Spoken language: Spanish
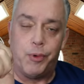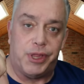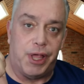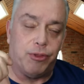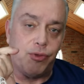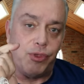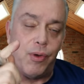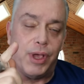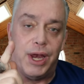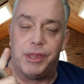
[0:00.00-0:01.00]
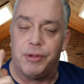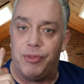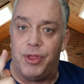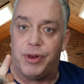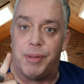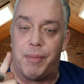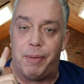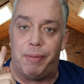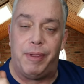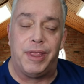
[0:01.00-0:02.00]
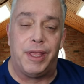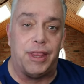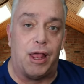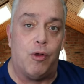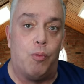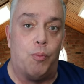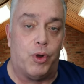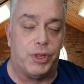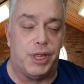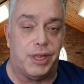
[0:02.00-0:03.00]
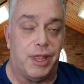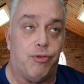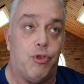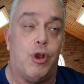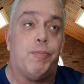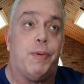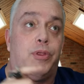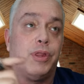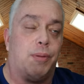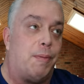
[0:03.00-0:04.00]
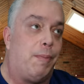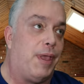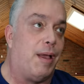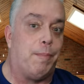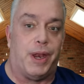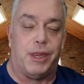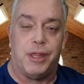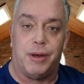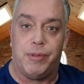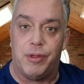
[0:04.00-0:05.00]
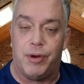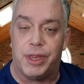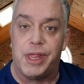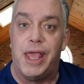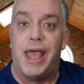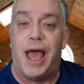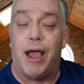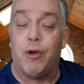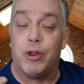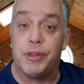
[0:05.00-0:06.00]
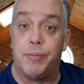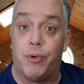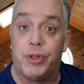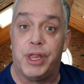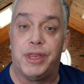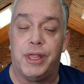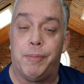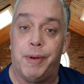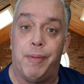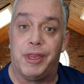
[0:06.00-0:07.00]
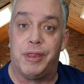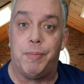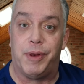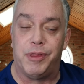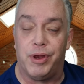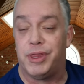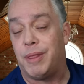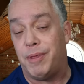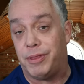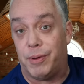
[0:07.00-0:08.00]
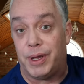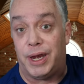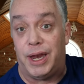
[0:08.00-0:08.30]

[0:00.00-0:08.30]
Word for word: cierto, tengo un canal secundario que se llama Vivir Digital Unboxings. De todos los productos que me envían para hacer revisiones, hago los unboxings y primeras impresiones. También te voy a dejar